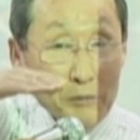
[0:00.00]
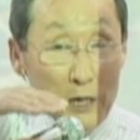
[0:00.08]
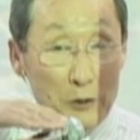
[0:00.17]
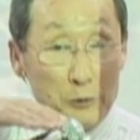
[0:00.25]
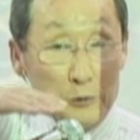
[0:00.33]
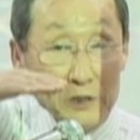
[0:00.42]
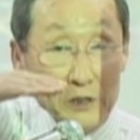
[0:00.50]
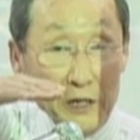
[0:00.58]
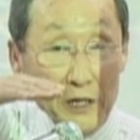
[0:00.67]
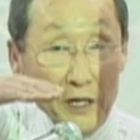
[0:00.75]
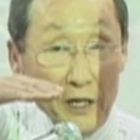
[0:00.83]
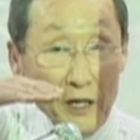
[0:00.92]
바로
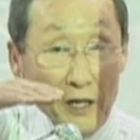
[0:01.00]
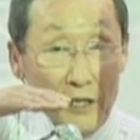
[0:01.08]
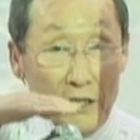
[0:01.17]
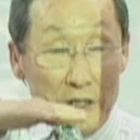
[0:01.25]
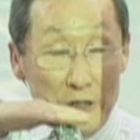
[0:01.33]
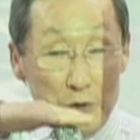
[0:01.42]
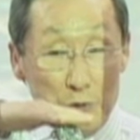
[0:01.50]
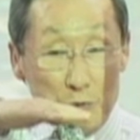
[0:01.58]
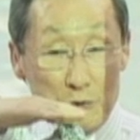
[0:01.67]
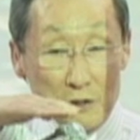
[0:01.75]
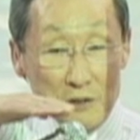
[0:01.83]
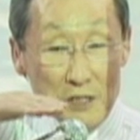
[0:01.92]
위에, 이
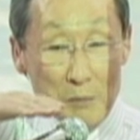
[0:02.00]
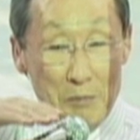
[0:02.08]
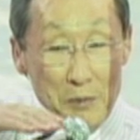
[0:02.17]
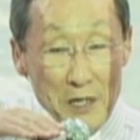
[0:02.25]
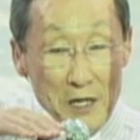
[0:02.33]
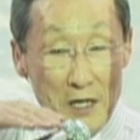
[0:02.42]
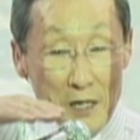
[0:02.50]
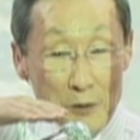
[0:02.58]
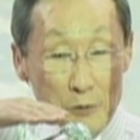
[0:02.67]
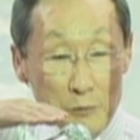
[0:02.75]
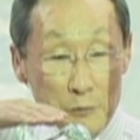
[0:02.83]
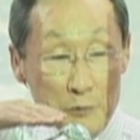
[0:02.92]
유전자
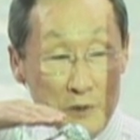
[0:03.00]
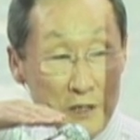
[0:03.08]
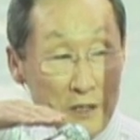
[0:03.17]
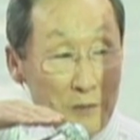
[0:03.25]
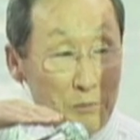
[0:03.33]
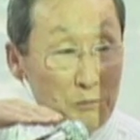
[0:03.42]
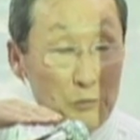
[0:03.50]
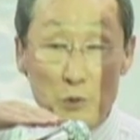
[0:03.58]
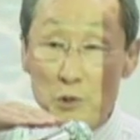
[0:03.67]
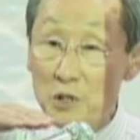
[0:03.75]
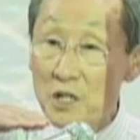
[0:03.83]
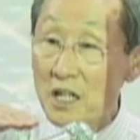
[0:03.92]
바로 위에
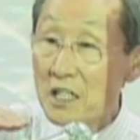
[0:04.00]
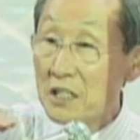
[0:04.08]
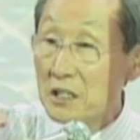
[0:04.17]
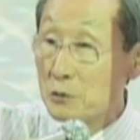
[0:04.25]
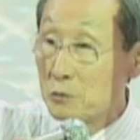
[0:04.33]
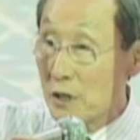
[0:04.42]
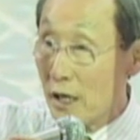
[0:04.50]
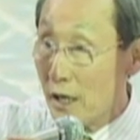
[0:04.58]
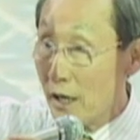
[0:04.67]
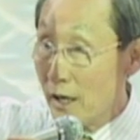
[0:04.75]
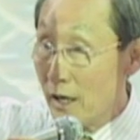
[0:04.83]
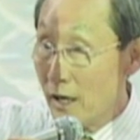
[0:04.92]
뭔가가
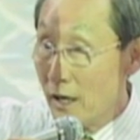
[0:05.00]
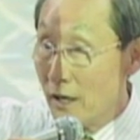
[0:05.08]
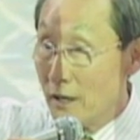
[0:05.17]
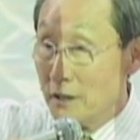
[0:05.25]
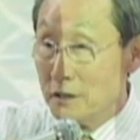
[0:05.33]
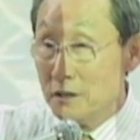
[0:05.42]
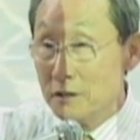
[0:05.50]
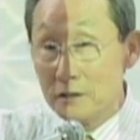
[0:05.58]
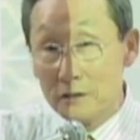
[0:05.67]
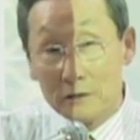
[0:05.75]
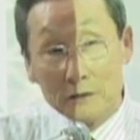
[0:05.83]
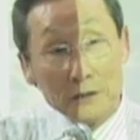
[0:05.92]
있구나.
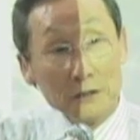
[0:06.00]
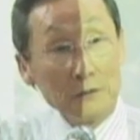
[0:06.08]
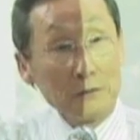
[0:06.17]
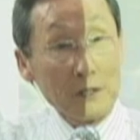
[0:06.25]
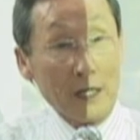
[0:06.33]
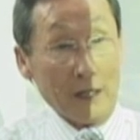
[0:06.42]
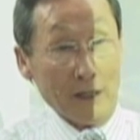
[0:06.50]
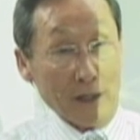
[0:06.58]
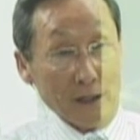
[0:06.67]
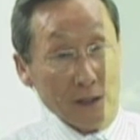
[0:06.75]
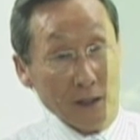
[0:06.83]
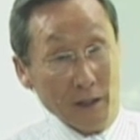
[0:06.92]
이거를 연구를 해야
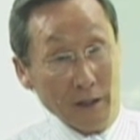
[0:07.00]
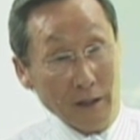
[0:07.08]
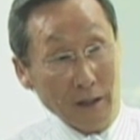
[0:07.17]
되겠네.